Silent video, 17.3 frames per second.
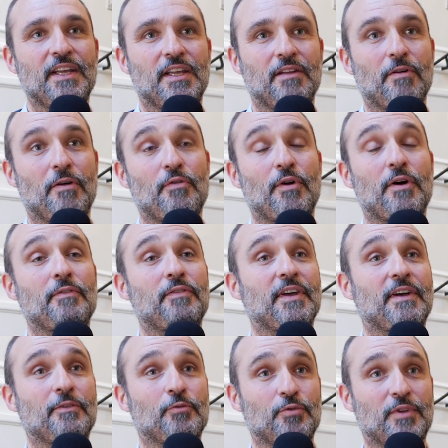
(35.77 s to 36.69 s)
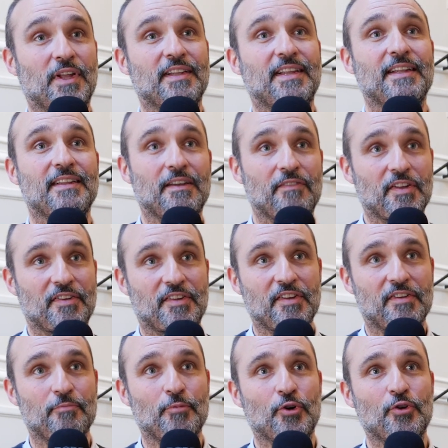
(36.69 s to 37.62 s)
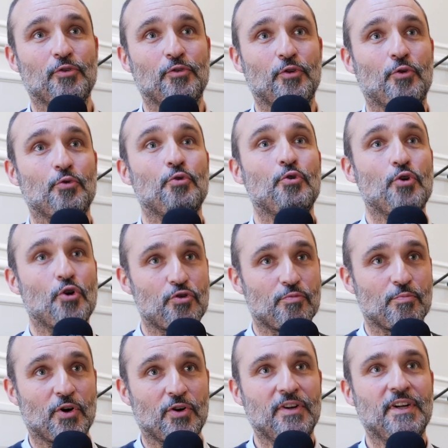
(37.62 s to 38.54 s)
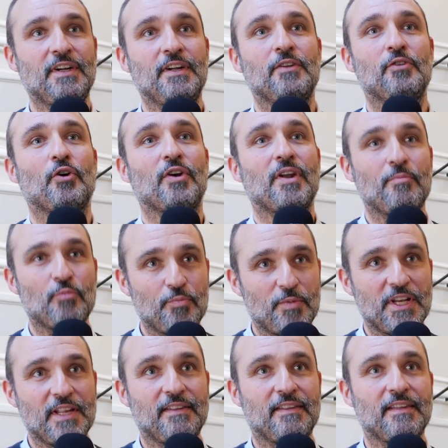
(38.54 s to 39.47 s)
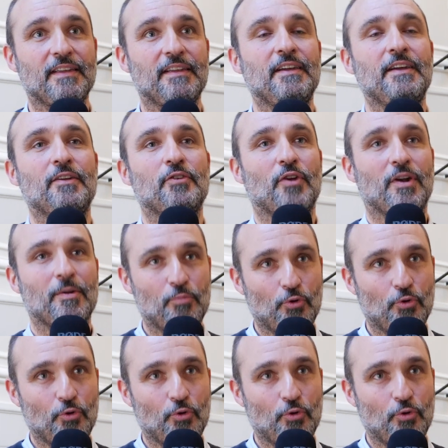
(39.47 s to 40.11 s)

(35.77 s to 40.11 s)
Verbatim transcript: il va falloir faire tout un tas d'investissements dans le logement, dans la mobilité, dans la